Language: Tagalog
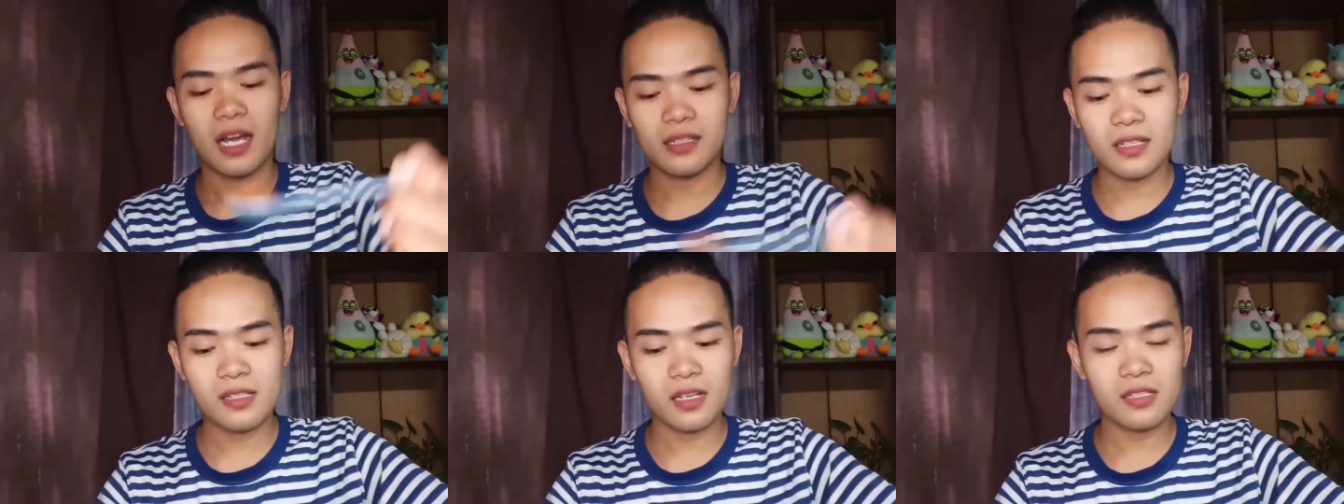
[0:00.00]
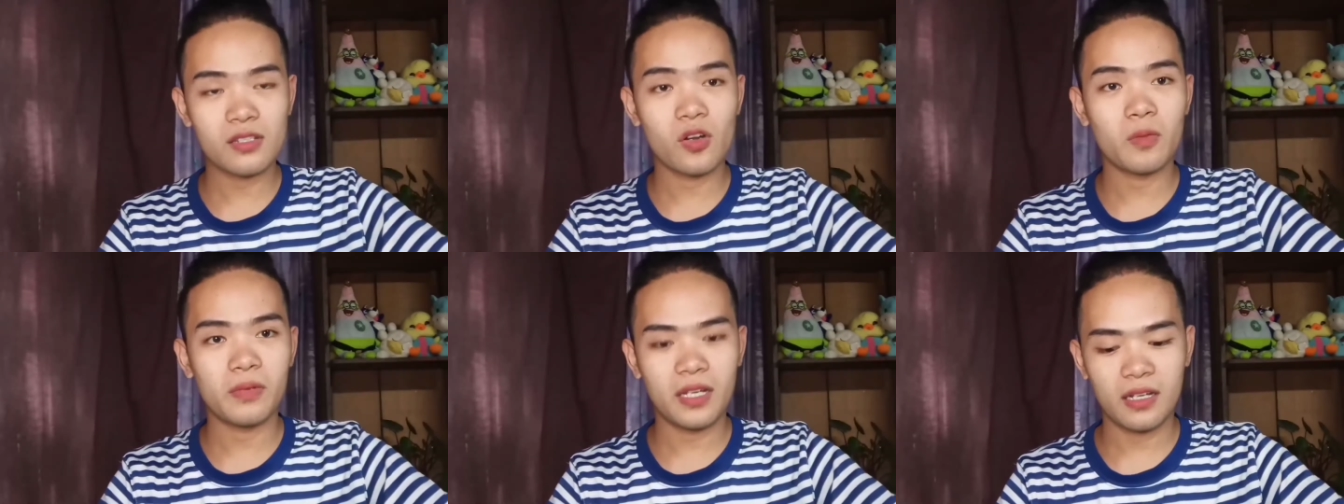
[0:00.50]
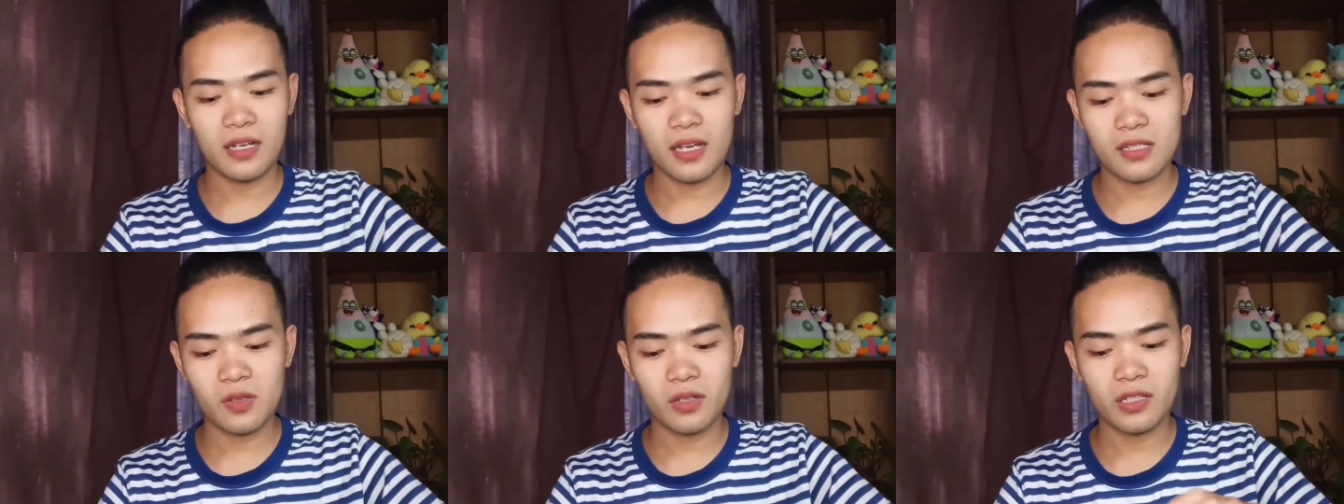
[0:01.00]
Kahit isang scoop lang,
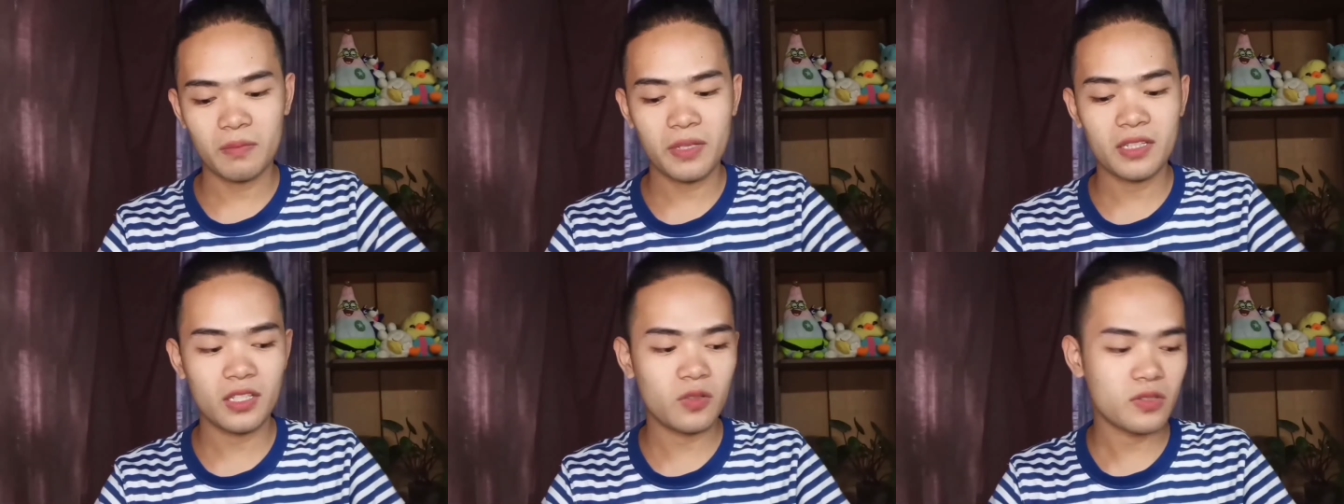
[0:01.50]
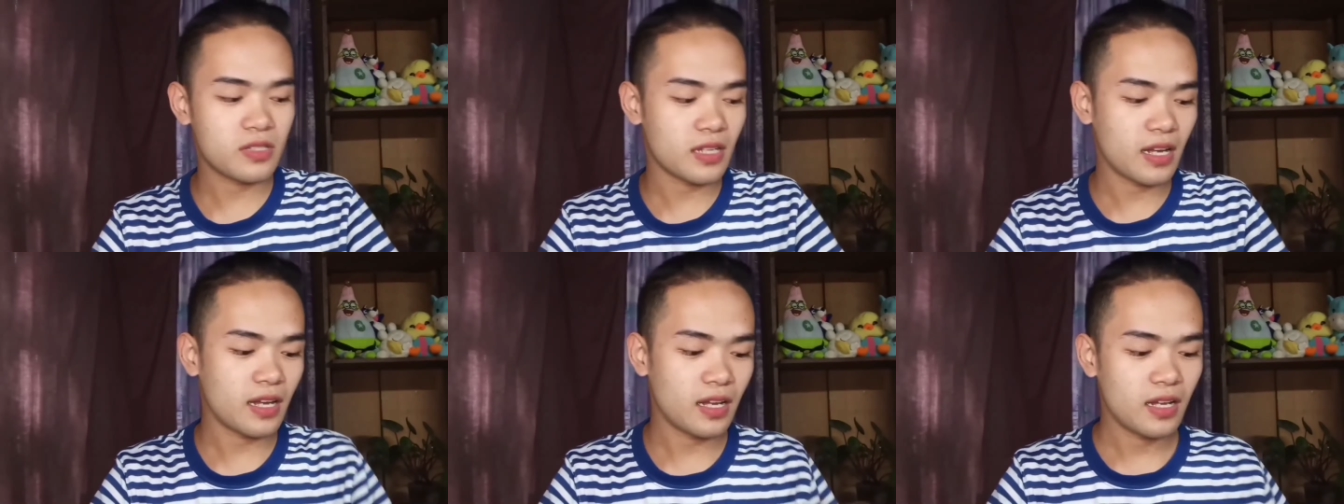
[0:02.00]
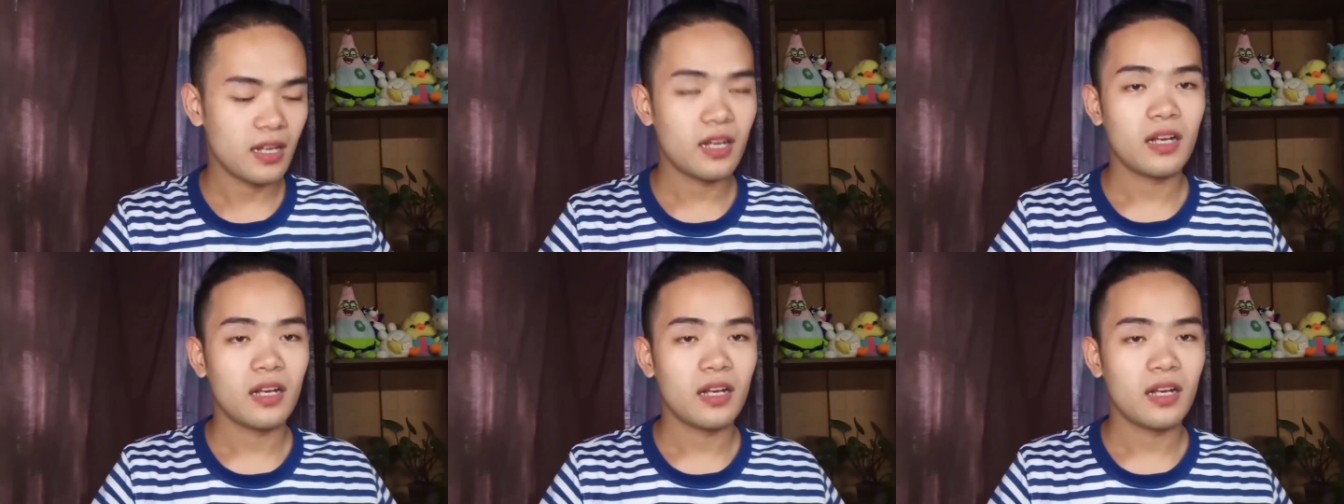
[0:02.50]
guys. Okay, depende yun sa